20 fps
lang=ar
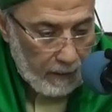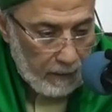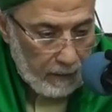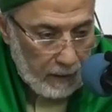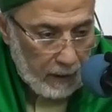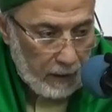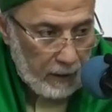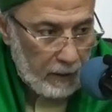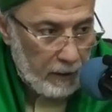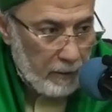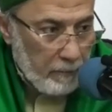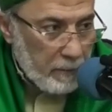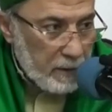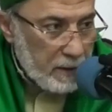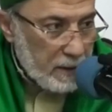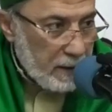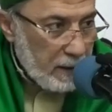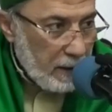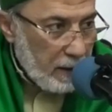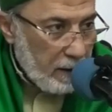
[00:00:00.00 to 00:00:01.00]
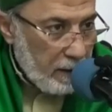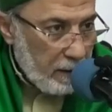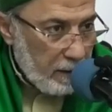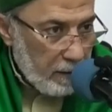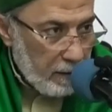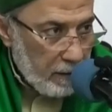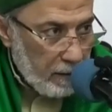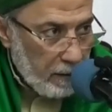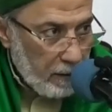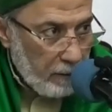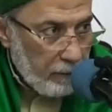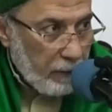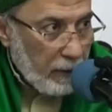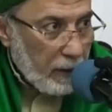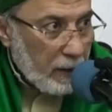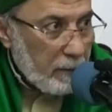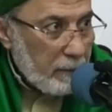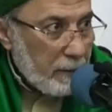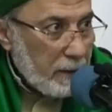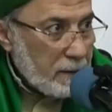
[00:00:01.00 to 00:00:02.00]
لكن المسكين
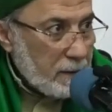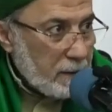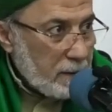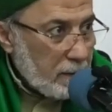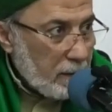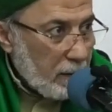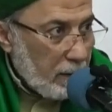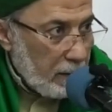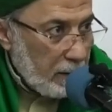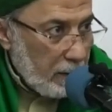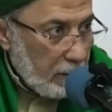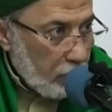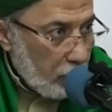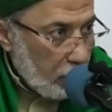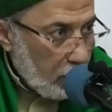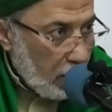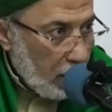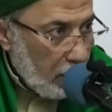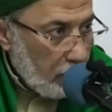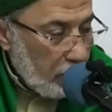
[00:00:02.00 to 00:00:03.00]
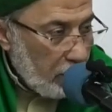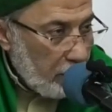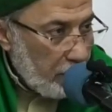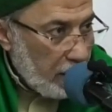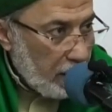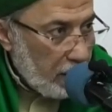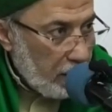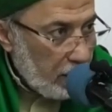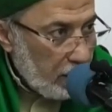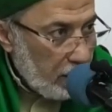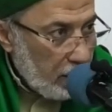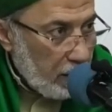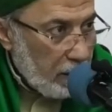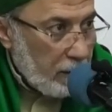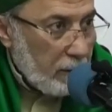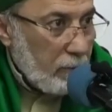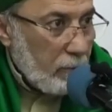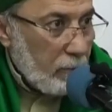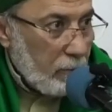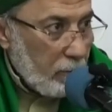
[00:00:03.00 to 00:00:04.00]
الفقر بس قد يكون قوي البدن
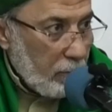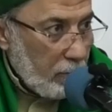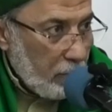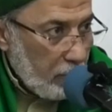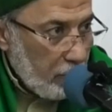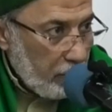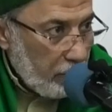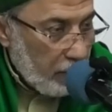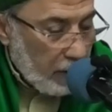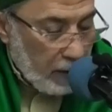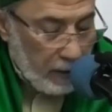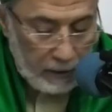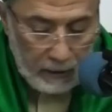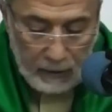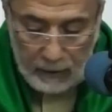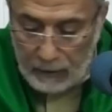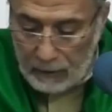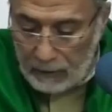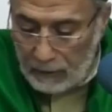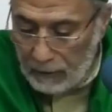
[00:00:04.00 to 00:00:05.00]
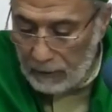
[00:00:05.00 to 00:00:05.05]
لكنه فقير